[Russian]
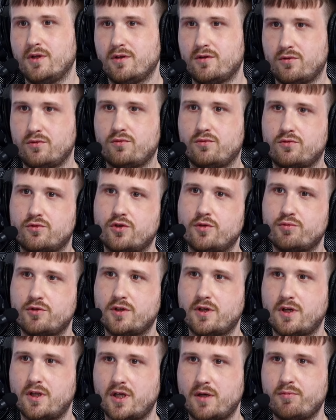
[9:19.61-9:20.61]
Ну,
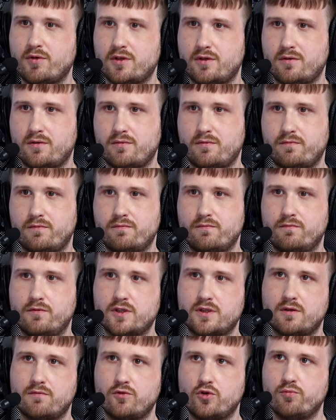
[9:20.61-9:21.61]
собственно, Алап это в
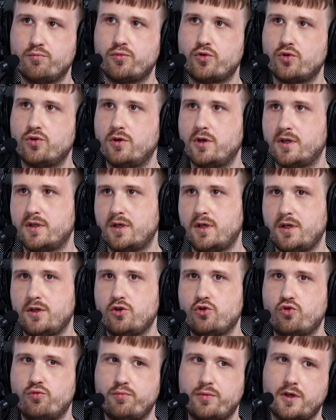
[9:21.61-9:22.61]
основном про
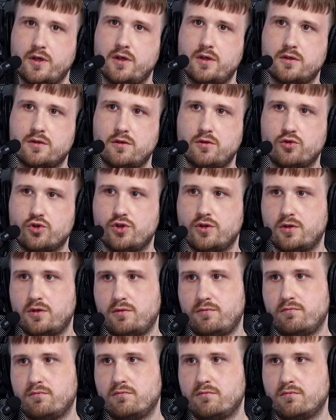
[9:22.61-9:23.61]
аналитику, про сложные